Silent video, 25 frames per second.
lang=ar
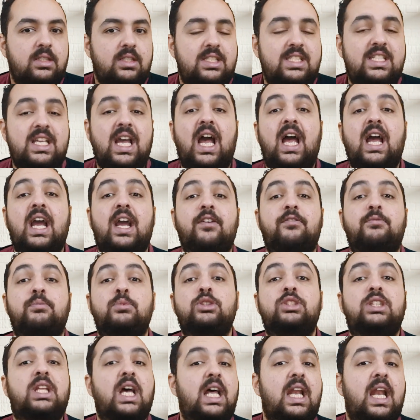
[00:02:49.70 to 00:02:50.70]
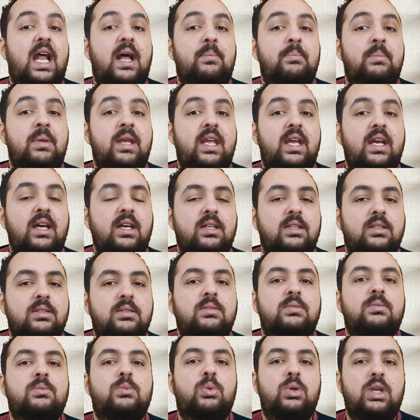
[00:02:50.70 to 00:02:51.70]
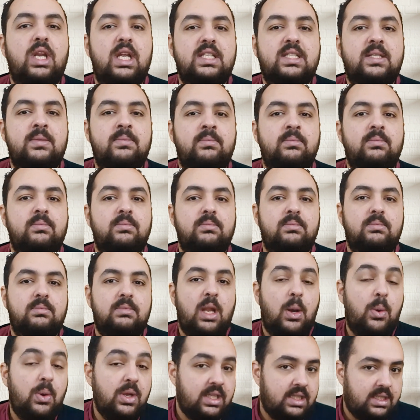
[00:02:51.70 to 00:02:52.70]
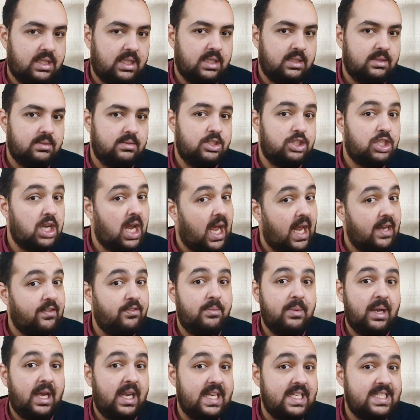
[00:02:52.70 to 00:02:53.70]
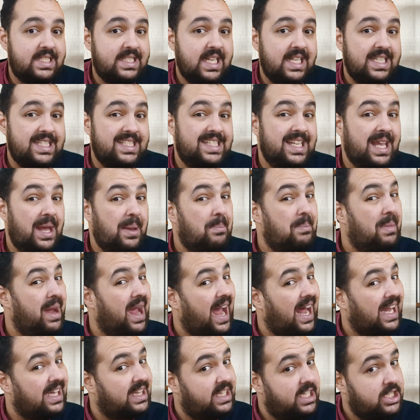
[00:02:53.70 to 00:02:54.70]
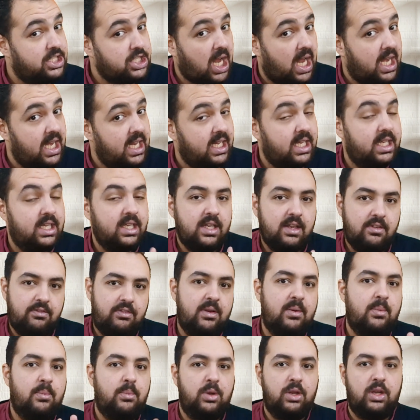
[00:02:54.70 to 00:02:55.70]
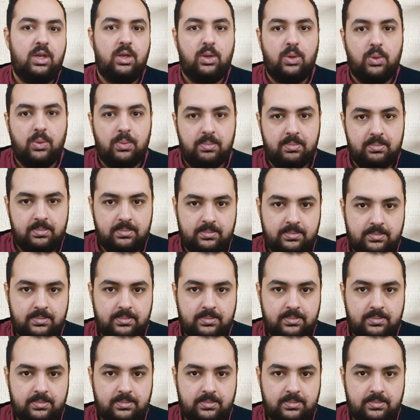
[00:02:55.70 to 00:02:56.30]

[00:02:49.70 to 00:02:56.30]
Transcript: دي حاجه في منتهى الاهميه ولازم لو انت شغال في مجال السيلز ما يعديش عليك فيلم بويلر روم